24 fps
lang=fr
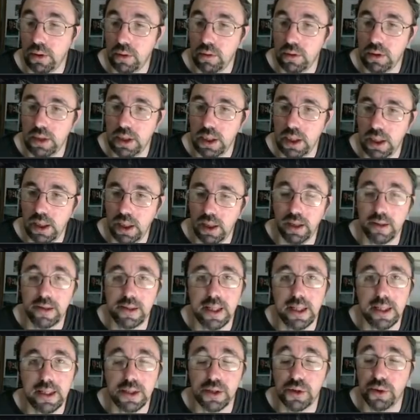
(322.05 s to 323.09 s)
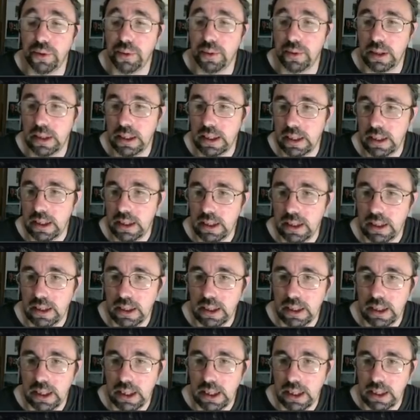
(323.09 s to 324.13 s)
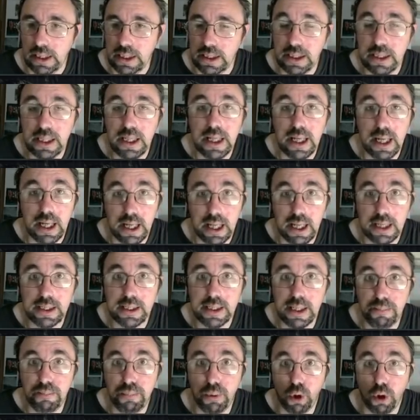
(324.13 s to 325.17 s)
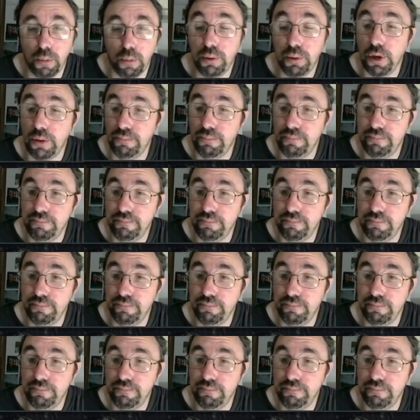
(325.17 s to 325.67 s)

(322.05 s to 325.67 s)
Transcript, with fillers: Côté installation, c'est assez propre.